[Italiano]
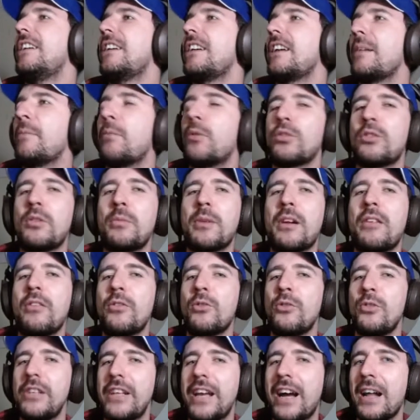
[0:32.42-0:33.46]
è molto bravo
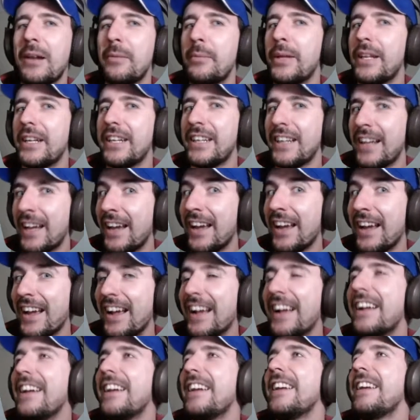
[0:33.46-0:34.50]
con gli alberi
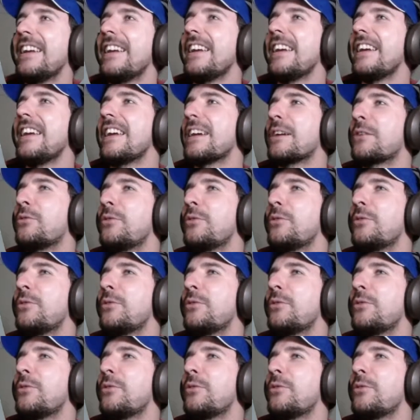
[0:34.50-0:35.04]
e